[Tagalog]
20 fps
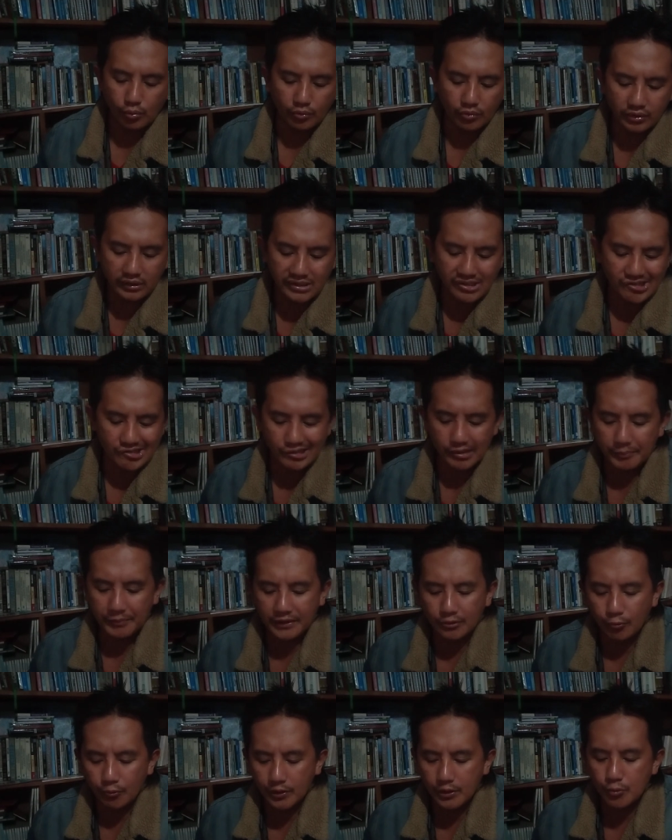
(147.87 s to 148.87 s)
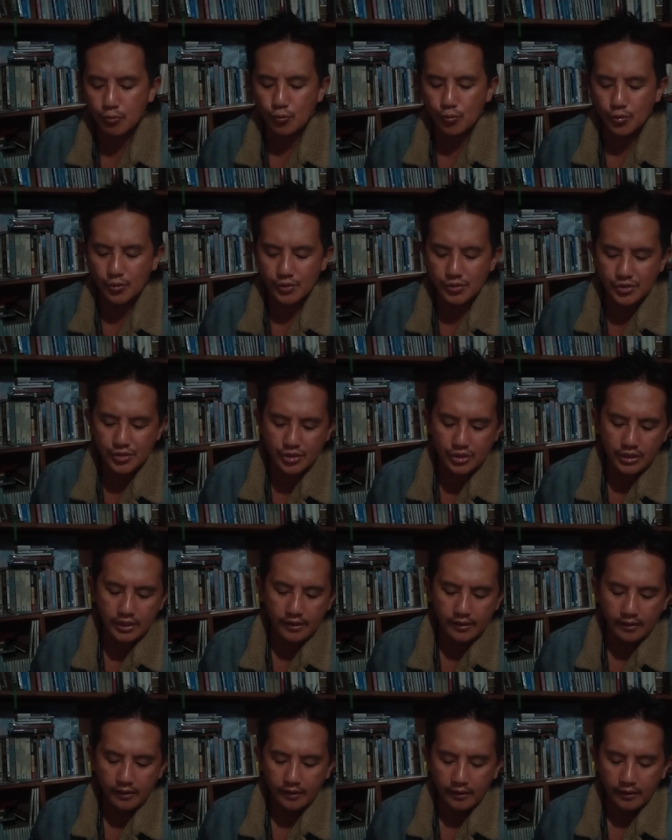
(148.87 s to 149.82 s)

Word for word: Old Testament records,